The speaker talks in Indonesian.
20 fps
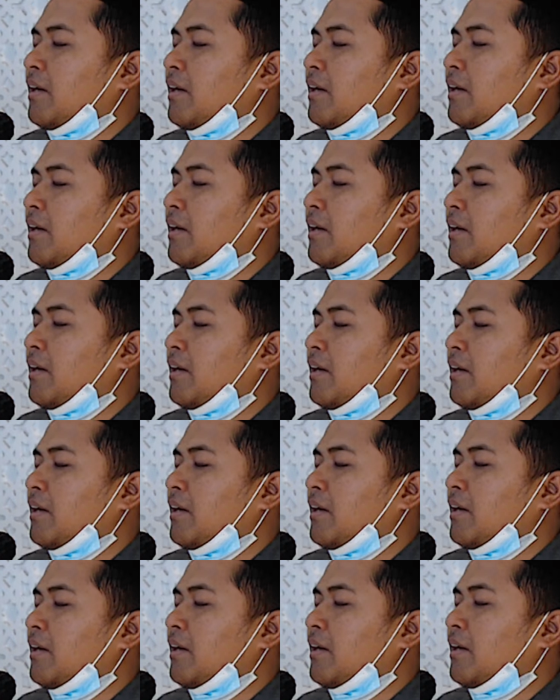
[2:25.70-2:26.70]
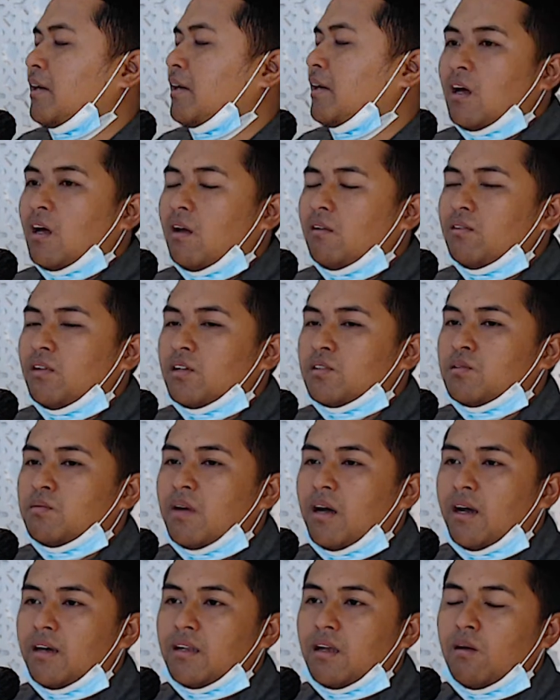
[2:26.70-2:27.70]
dengan menjalankan perintah Allah
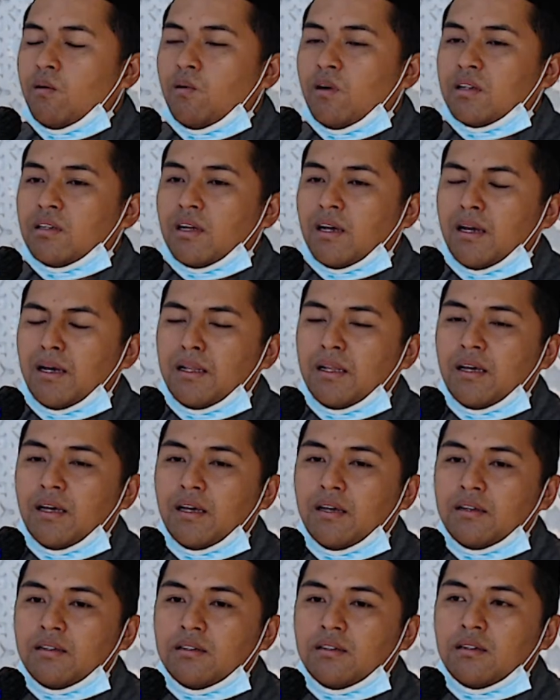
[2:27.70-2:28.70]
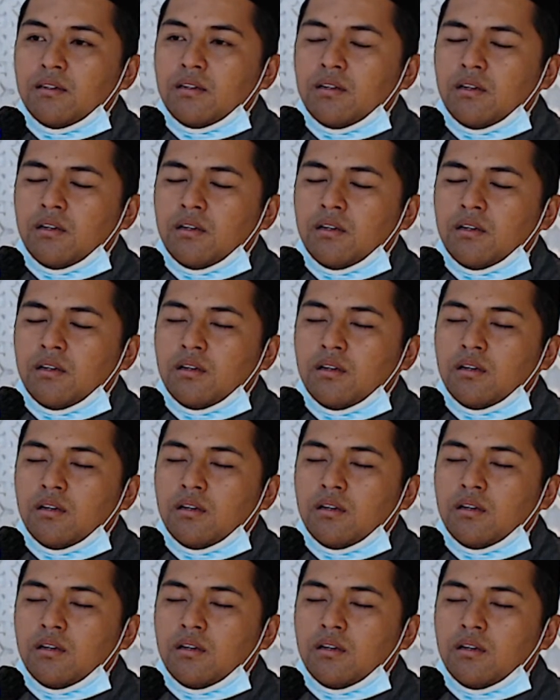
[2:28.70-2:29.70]
Subhanahu wa taala dan
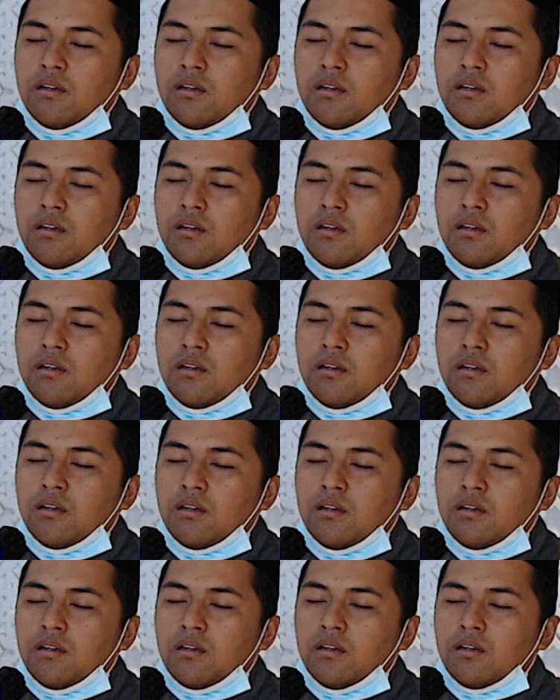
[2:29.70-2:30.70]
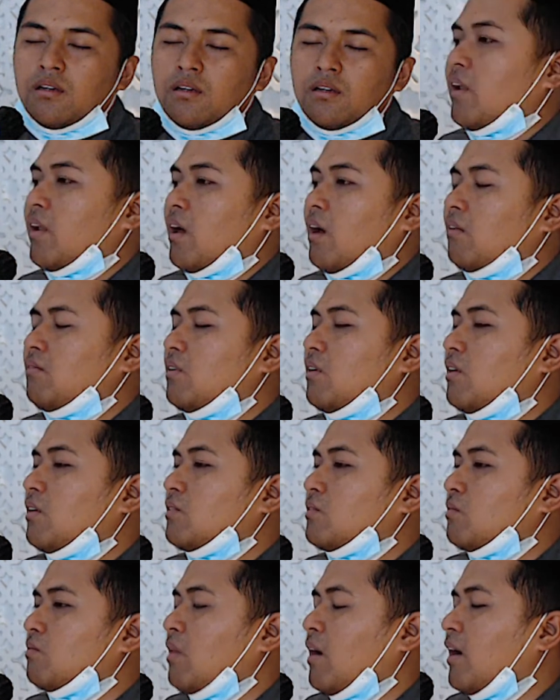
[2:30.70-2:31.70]
menjauhi apa yang dilarang oleh Allah
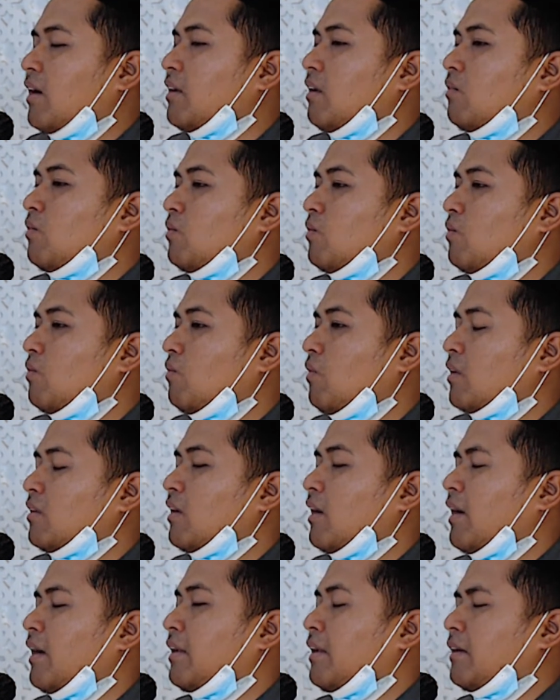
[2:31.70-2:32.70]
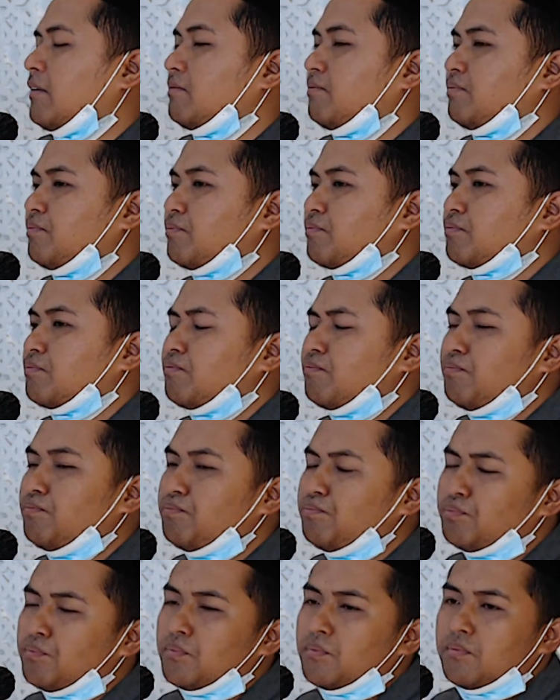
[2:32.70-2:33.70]
Subhanahu wa taala.
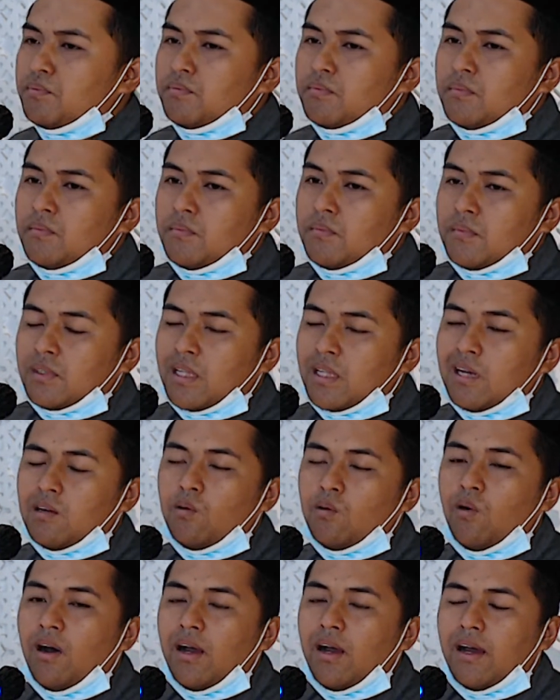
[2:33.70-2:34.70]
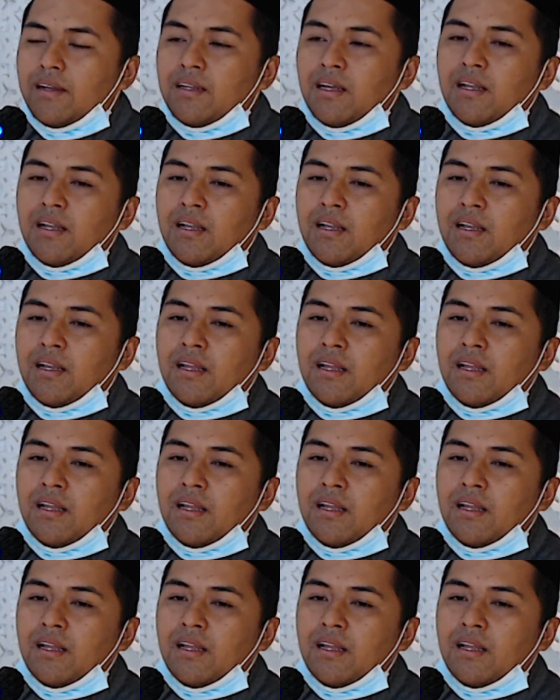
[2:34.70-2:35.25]
Takwa adalah